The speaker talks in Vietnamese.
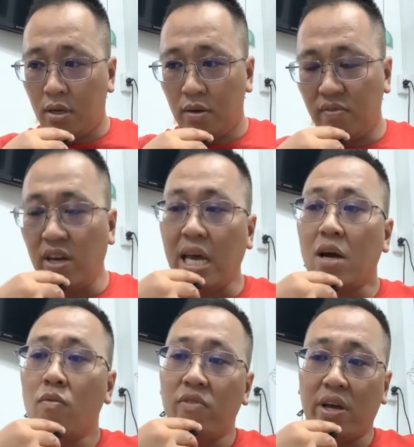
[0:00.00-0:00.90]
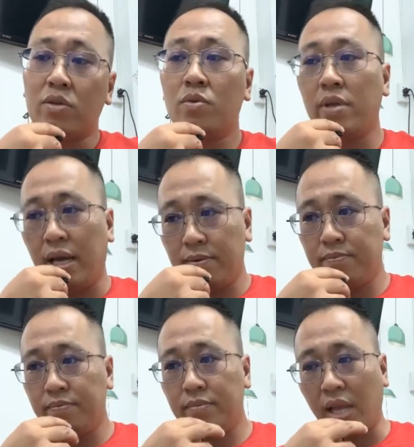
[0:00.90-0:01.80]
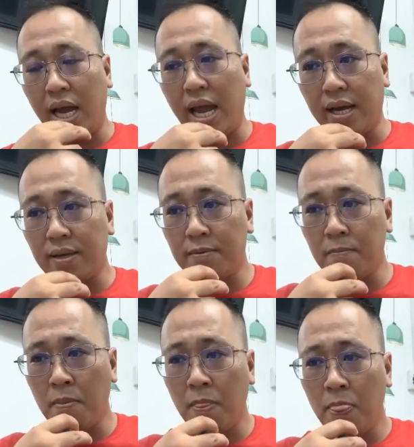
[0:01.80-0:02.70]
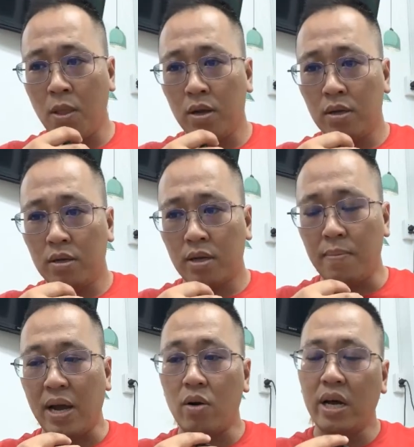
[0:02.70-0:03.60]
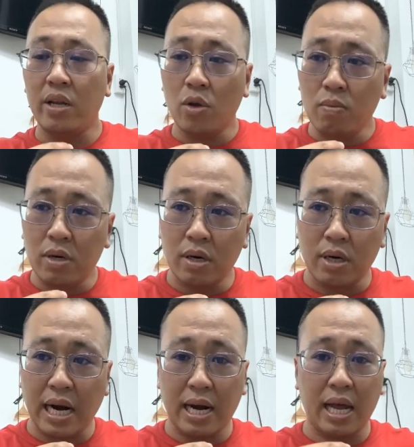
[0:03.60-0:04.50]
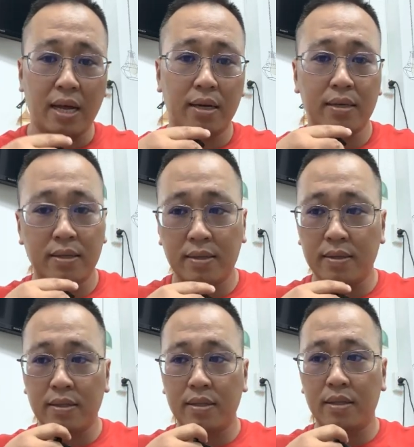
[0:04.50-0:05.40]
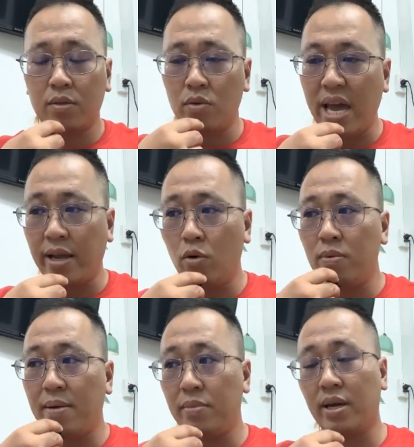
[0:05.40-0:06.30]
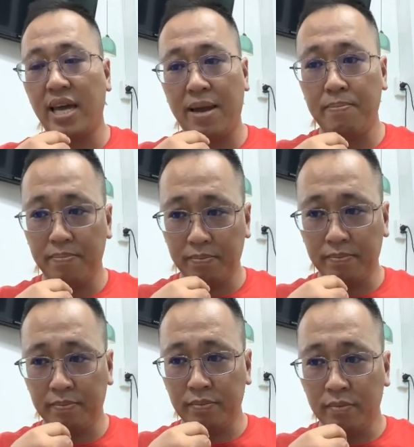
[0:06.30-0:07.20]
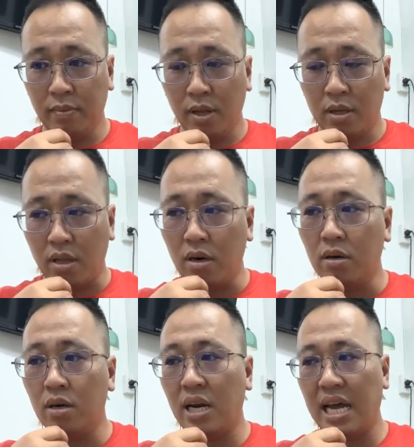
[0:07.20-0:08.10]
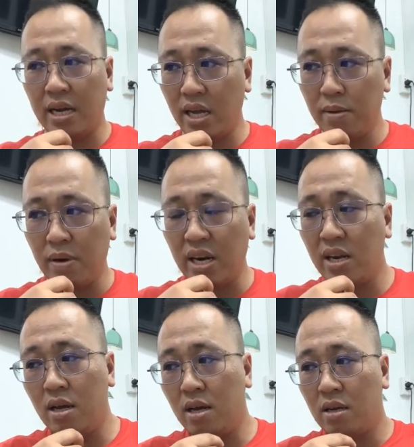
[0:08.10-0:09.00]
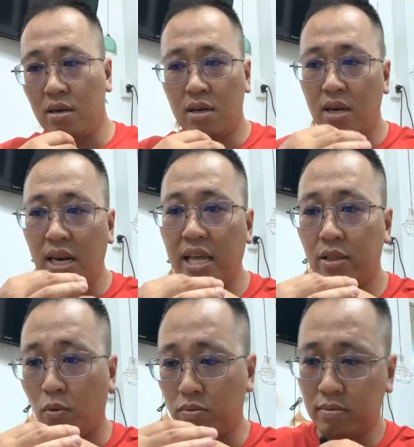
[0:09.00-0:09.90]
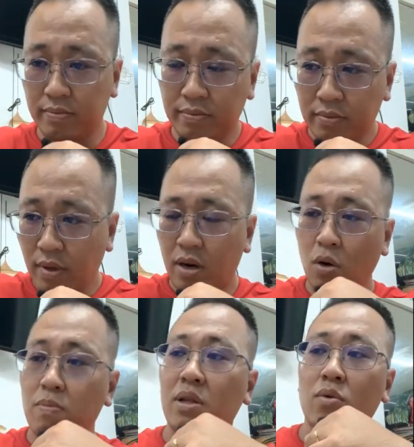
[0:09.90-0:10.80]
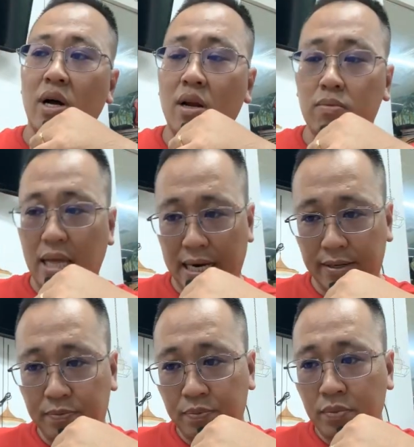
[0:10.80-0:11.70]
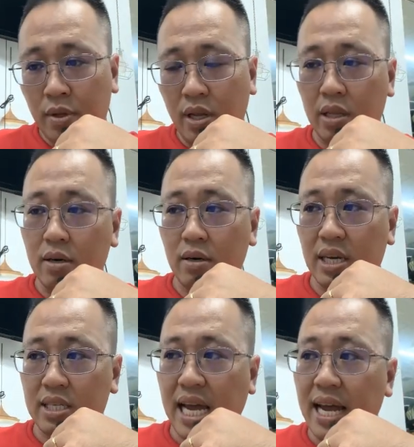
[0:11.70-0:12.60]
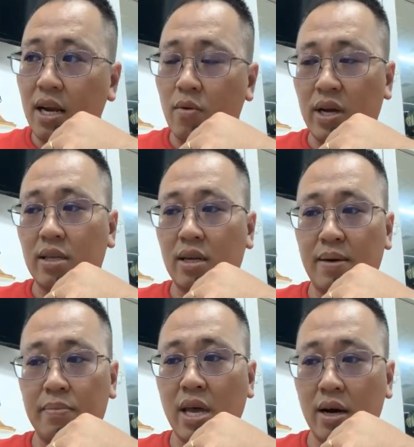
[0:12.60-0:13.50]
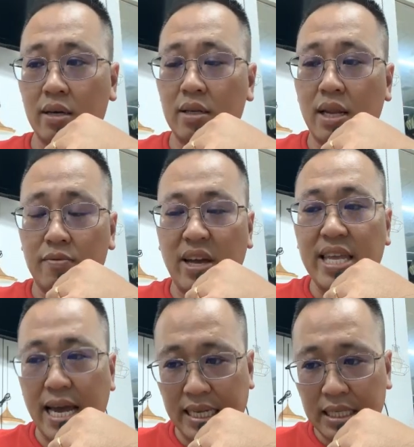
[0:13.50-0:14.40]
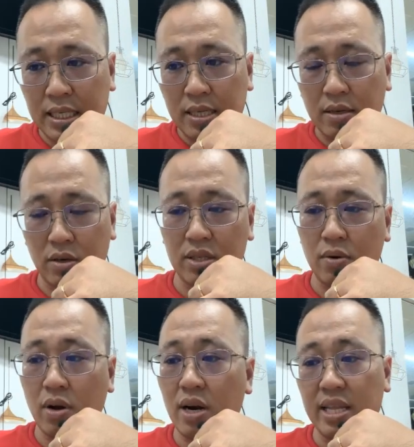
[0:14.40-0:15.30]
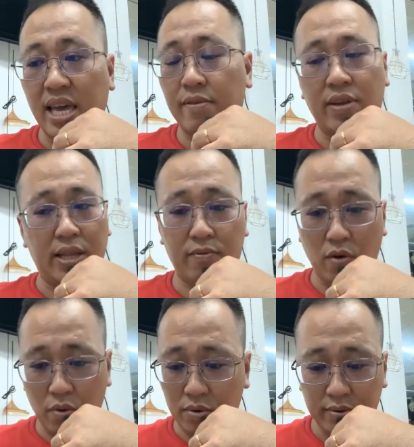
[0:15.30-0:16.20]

với cái công việc tôi dạy chẳng hạn các có hình dung được rằng là tôi dạy lúc 5 giờ kém thường là khi mà đi đa, liên tục lúc mà tôi ở Long Thành thì thường là sáng là khoảng chừng 5 giờ là phải dậy rồi sau đó là chạy về thành phố